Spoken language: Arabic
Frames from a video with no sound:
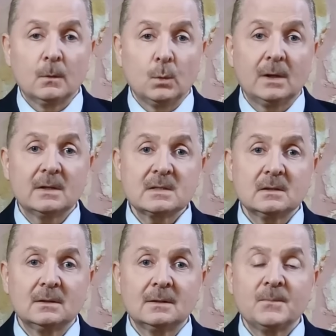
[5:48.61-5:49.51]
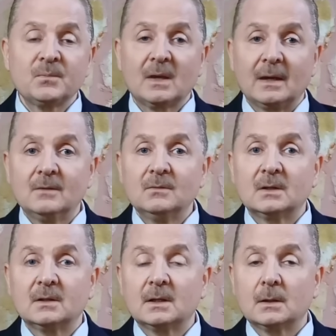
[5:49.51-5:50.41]
وخاصة
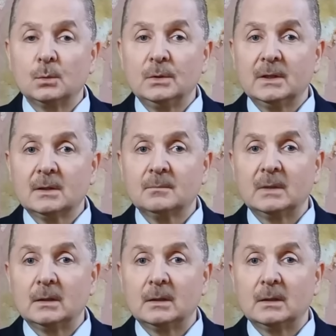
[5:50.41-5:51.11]
عند تناولهم